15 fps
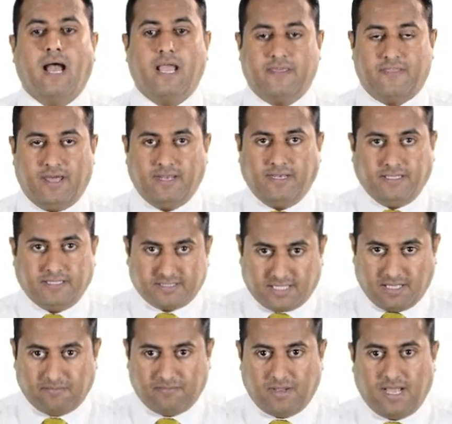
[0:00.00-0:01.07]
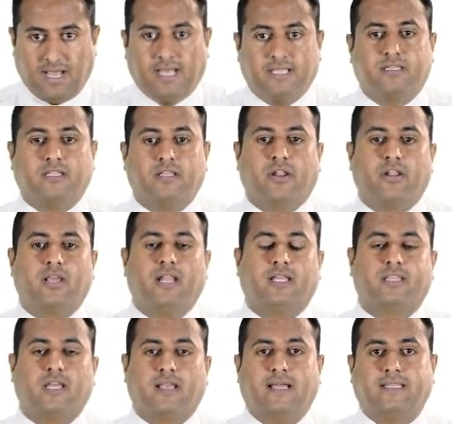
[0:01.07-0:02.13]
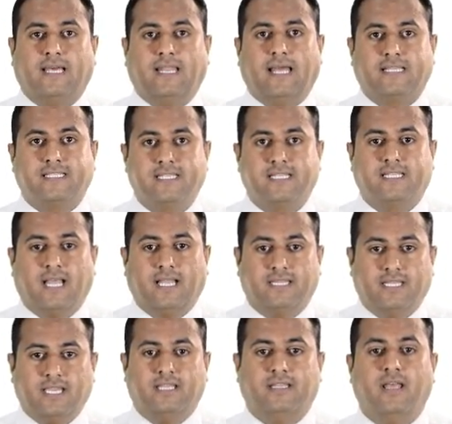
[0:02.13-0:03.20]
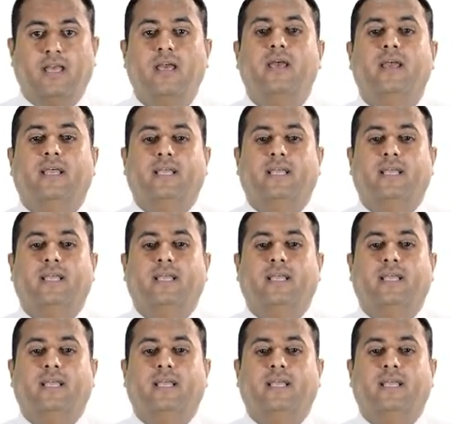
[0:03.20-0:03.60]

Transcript: أيضا تم التدرج إلى التقاطع العكسي لتحديد